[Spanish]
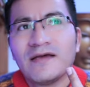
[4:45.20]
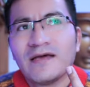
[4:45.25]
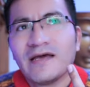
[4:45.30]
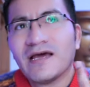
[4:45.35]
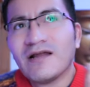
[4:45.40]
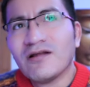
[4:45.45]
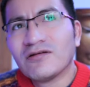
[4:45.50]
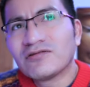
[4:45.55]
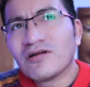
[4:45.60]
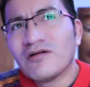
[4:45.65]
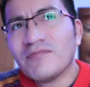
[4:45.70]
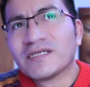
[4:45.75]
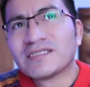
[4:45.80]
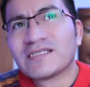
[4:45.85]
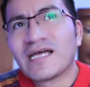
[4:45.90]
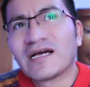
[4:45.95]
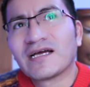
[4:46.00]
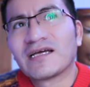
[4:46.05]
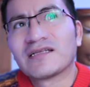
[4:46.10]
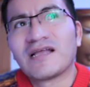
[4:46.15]
El otro
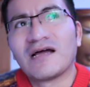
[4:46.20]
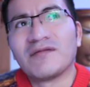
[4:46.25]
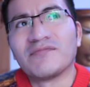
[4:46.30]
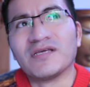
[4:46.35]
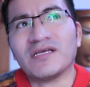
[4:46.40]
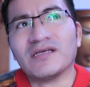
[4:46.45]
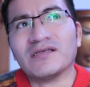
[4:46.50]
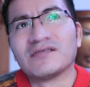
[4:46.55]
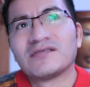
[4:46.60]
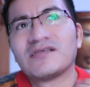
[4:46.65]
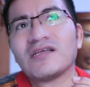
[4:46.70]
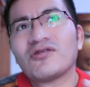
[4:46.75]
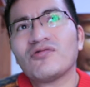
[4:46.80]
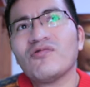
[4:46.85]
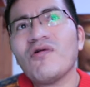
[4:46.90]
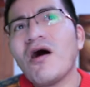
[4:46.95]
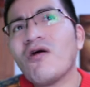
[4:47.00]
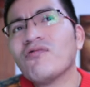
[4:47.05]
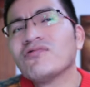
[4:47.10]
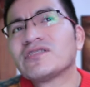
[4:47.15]
mensaje también, si
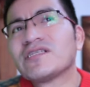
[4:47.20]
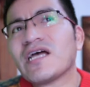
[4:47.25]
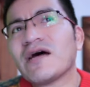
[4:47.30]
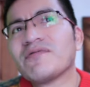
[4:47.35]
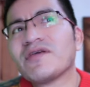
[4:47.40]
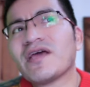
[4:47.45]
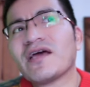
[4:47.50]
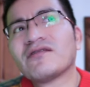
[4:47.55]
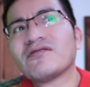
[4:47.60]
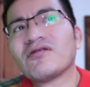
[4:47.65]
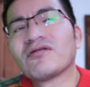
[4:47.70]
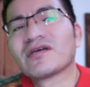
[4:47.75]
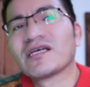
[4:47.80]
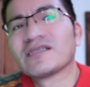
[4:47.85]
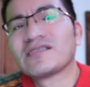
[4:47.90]
tú aún sabiendo